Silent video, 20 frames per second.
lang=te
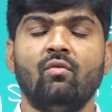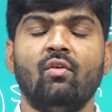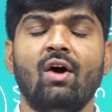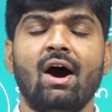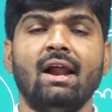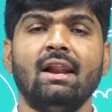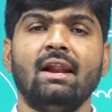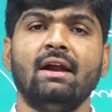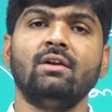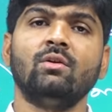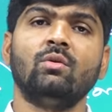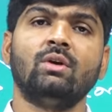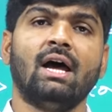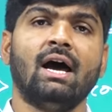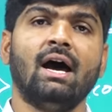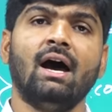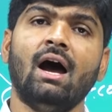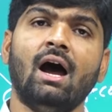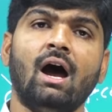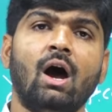వాళ్ళను
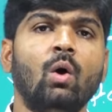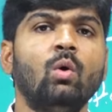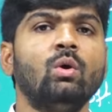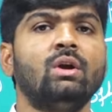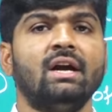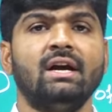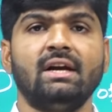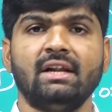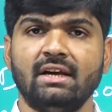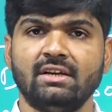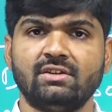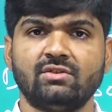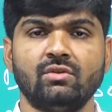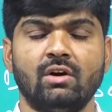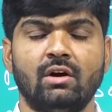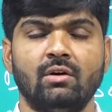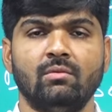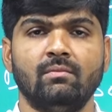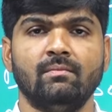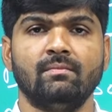కూడా అవుట్ రేట్
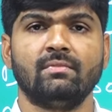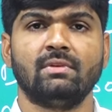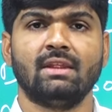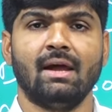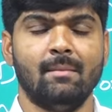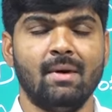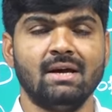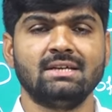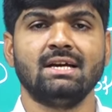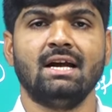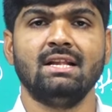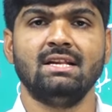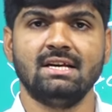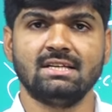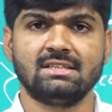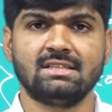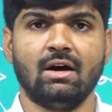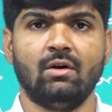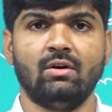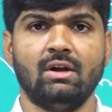చేసుకున్నాడు తమాషాలు
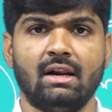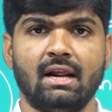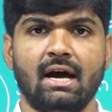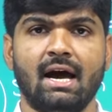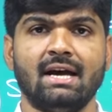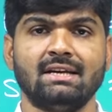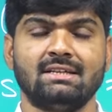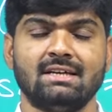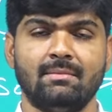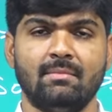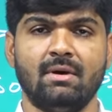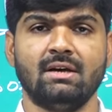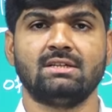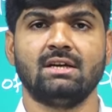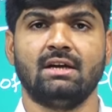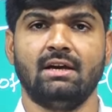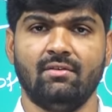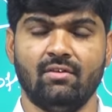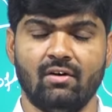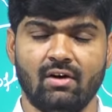చేస్తూ ఉన్నారా
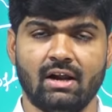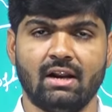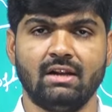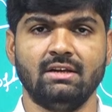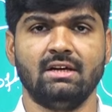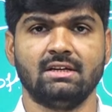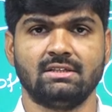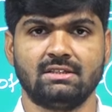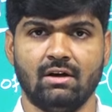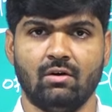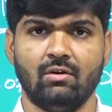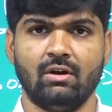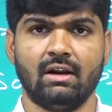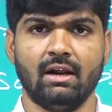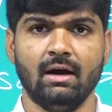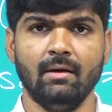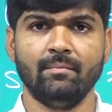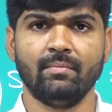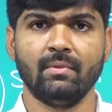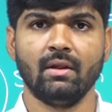ఆషామాషా వ్యవహారం చేస్తూ
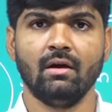ఉన్నారా